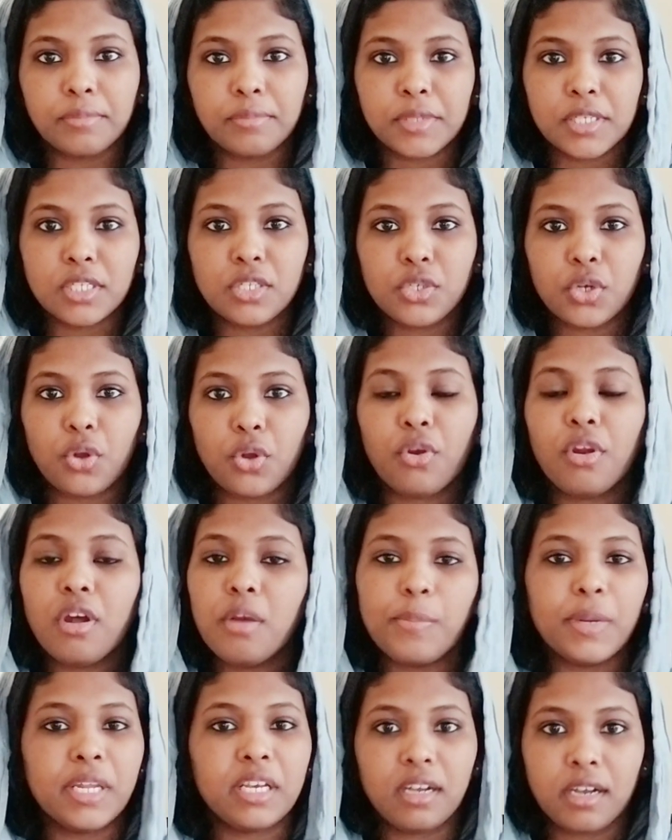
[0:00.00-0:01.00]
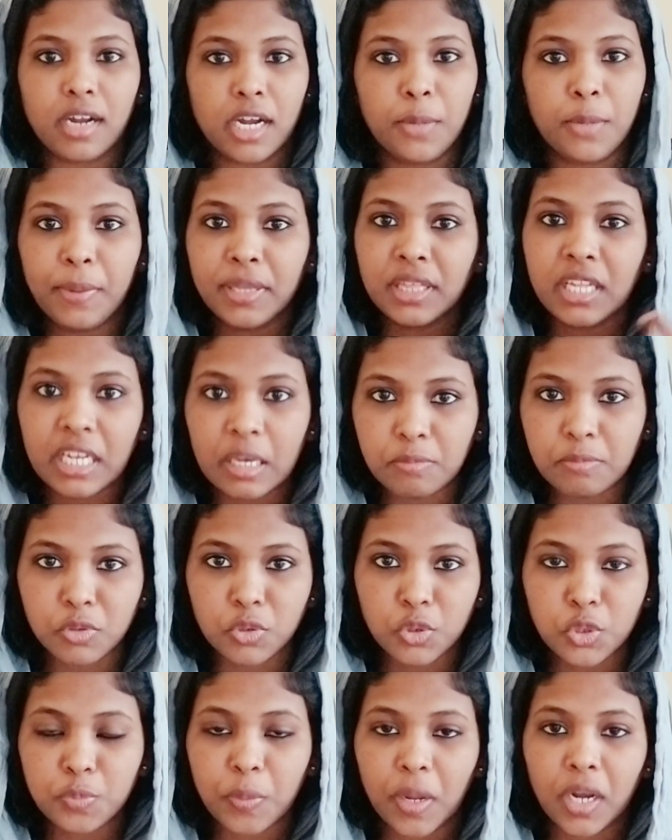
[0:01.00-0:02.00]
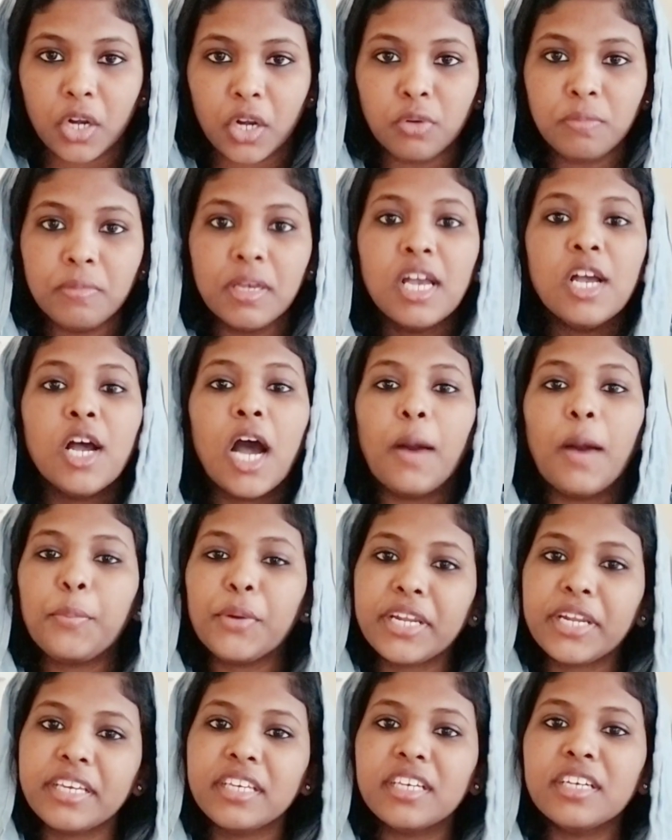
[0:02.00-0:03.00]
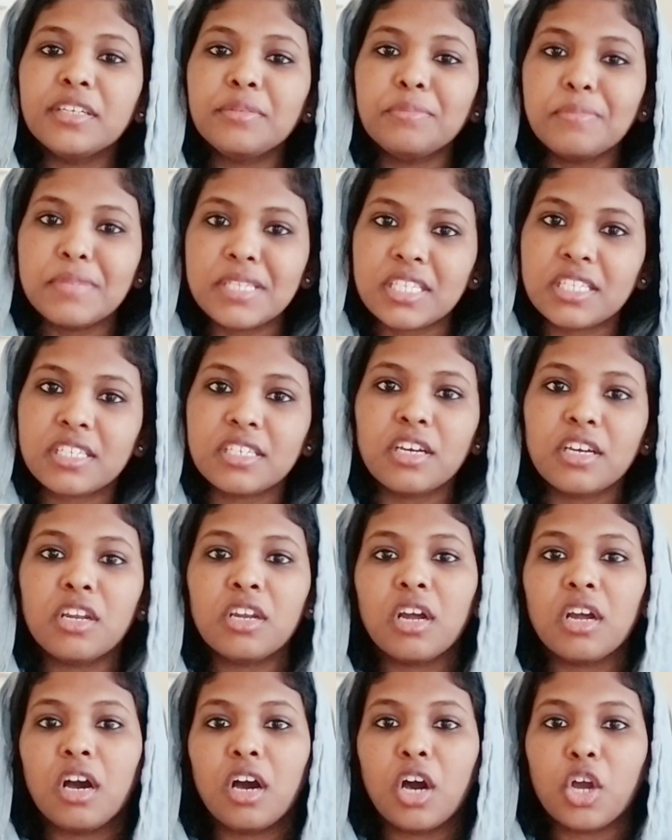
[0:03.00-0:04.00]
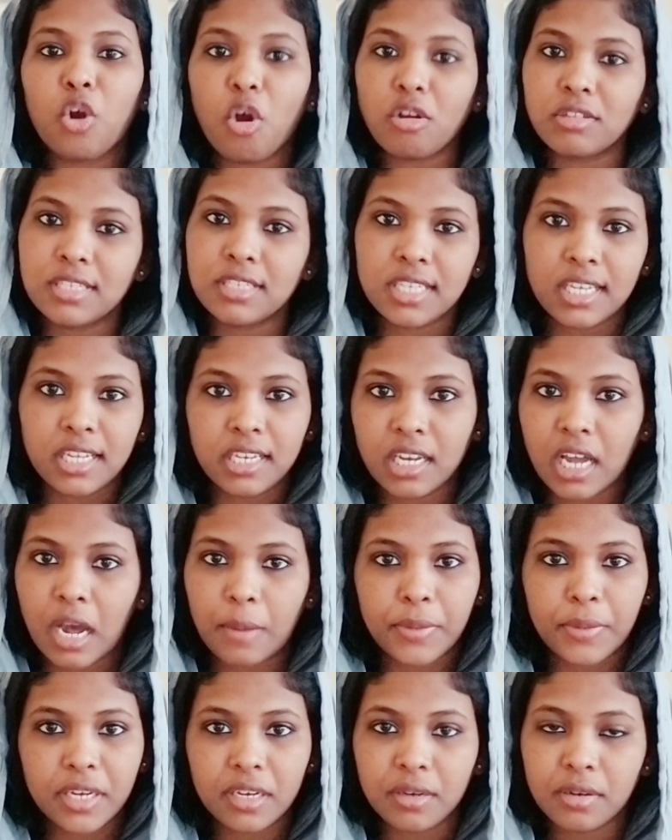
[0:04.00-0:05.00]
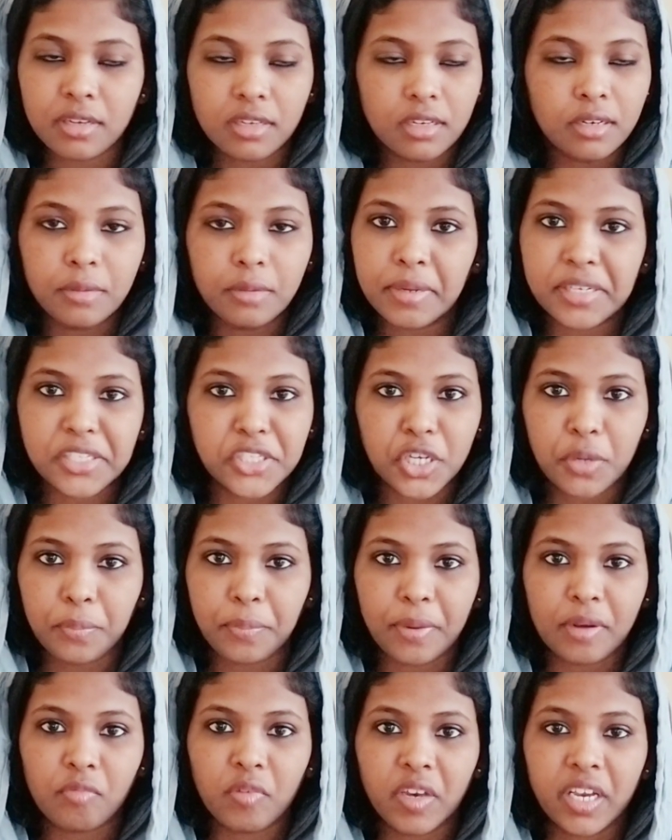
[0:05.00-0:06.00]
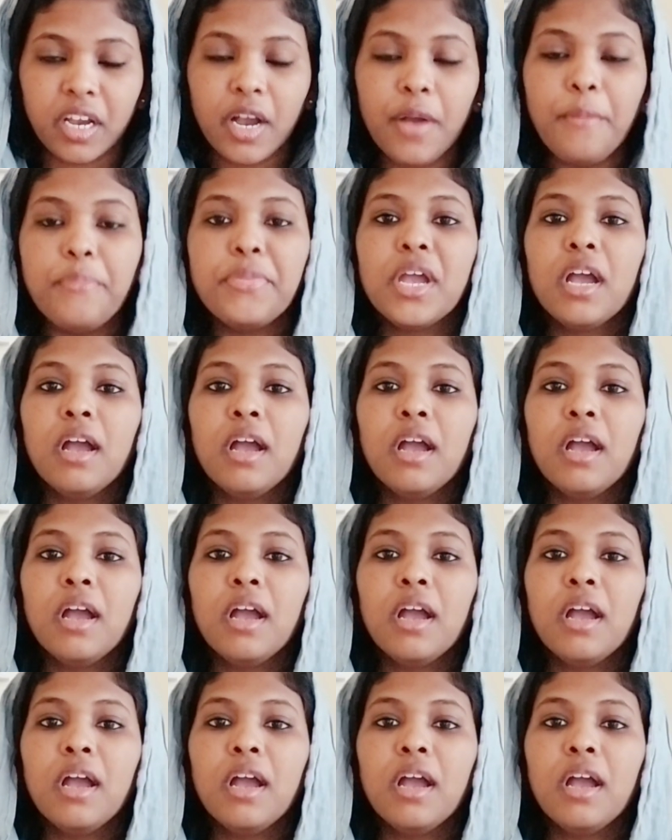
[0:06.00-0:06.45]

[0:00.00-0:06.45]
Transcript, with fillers: அப்படின்னு சொன்னால் அப்போ நீங்கள் கண்டிப்பாக அந்த நேம் யூஸ் பண்ணணும் அப்போ டியர் மிஸ்டர் ரான்சன் அப்படின்னு மென்ஷன் பண்ணுவீங்க